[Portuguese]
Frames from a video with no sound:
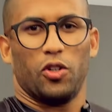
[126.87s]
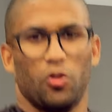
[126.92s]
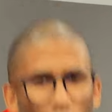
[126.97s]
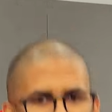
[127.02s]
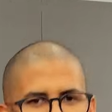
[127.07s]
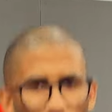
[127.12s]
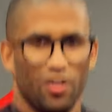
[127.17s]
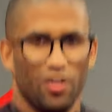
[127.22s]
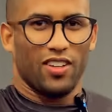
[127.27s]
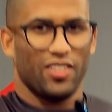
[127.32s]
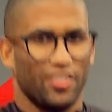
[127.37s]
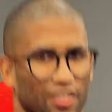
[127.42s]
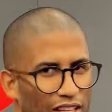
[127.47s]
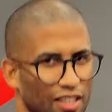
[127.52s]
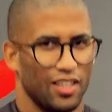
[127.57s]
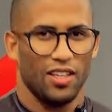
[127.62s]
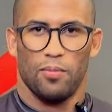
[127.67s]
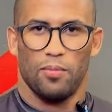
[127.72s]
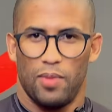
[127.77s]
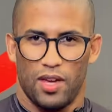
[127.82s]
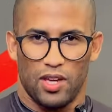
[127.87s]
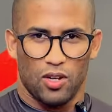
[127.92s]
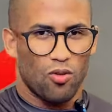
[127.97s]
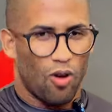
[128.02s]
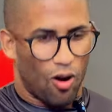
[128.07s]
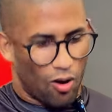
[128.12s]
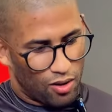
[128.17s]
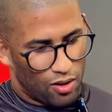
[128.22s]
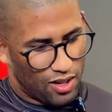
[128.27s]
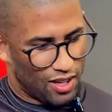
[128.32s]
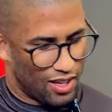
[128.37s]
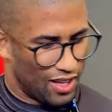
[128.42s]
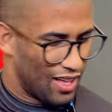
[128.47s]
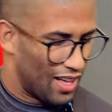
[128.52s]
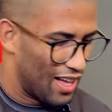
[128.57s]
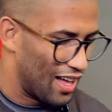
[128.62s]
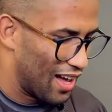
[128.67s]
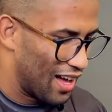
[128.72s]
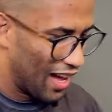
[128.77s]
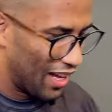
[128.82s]
igual, bem igual
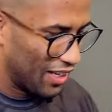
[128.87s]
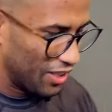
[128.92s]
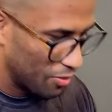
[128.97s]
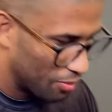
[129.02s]
ali